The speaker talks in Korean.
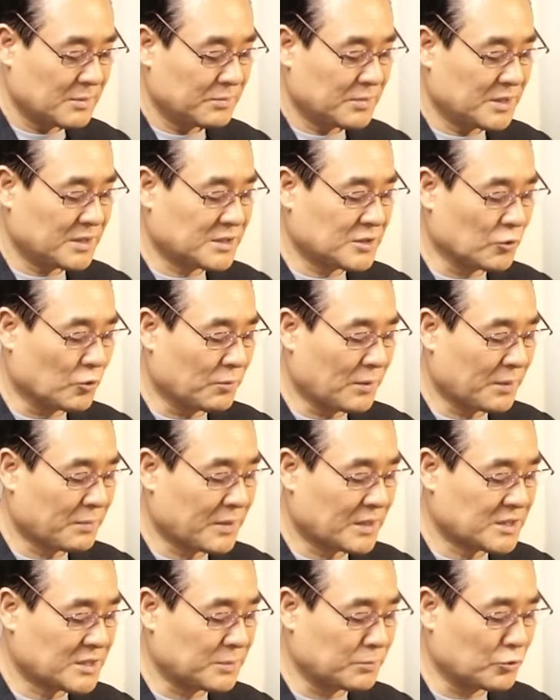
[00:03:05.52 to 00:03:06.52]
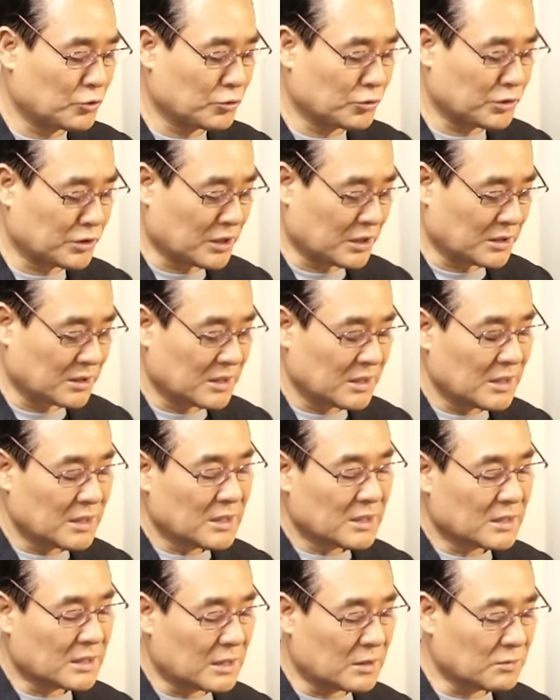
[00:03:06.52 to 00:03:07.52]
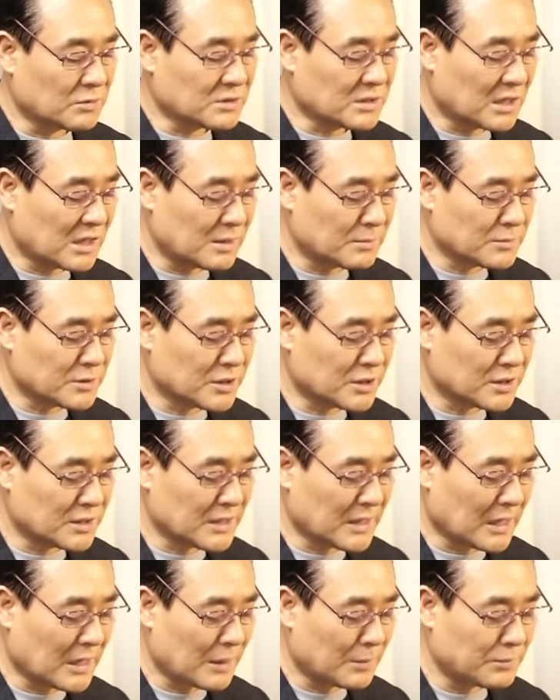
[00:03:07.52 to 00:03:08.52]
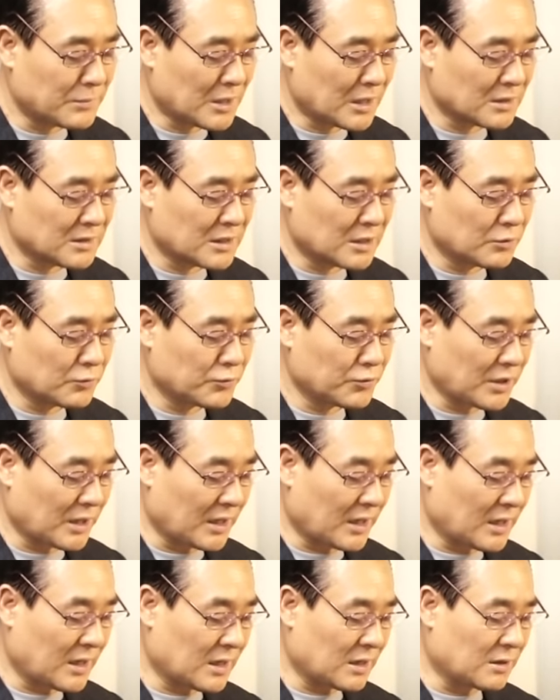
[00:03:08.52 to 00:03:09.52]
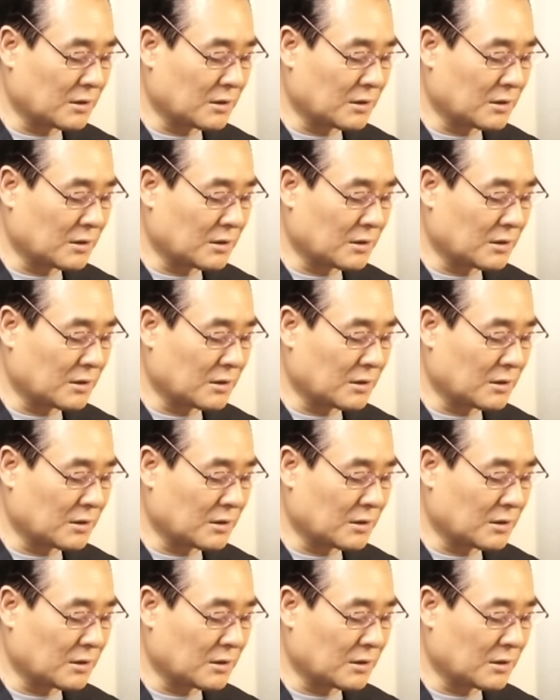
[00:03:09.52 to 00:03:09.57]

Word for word: BC 586년 예루살렘 성이 함락된 후에